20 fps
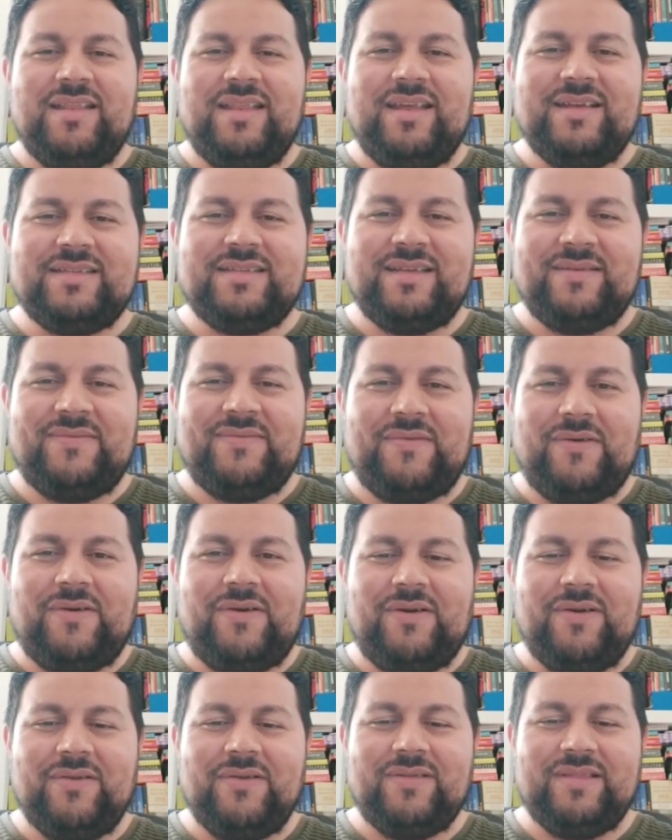Desta,
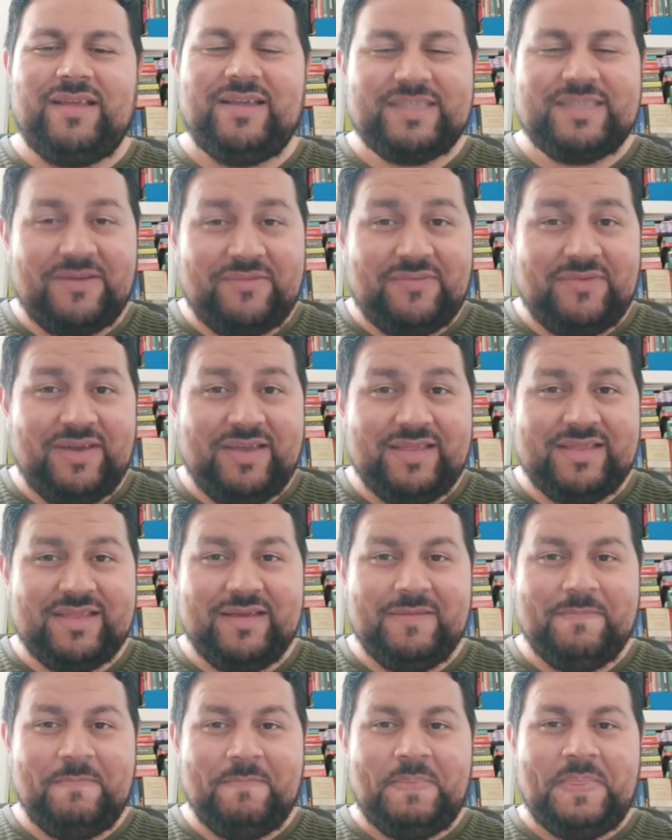for, desta
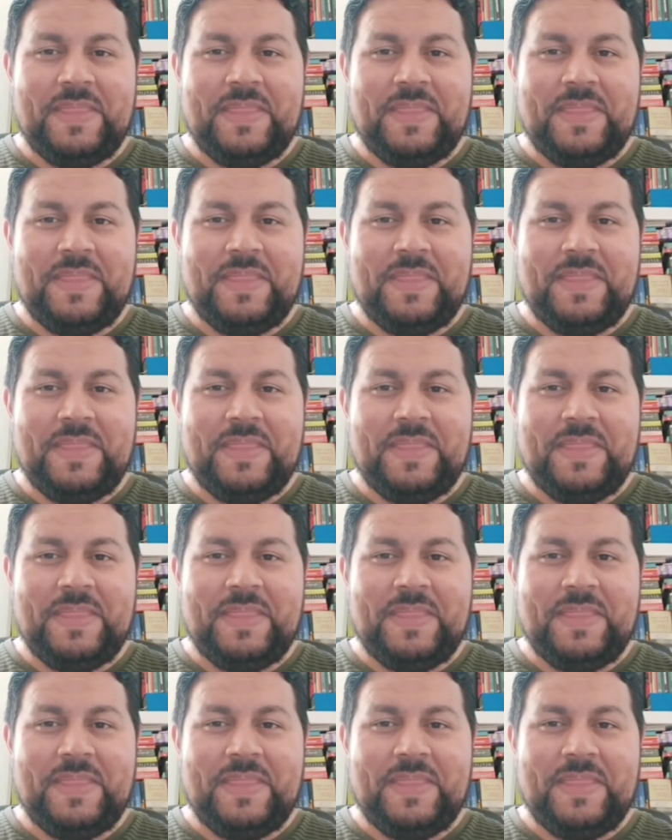feita,